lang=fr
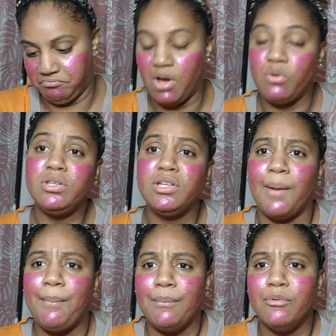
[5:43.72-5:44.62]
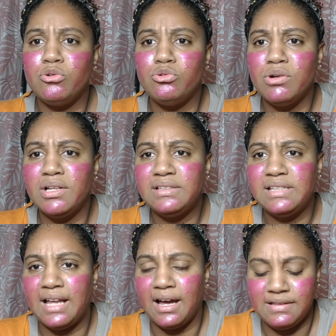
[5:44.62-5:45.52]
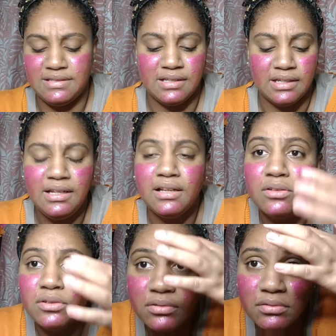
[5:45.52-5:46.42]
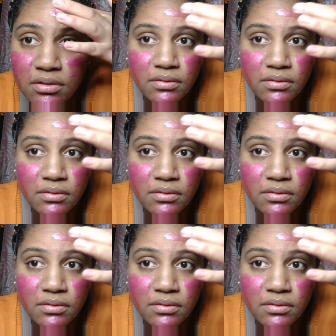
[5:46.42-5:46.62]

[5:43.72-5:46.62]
Par contre, il n'y en a pas beaucoup, hein. c'est de la radinerie là-dedans.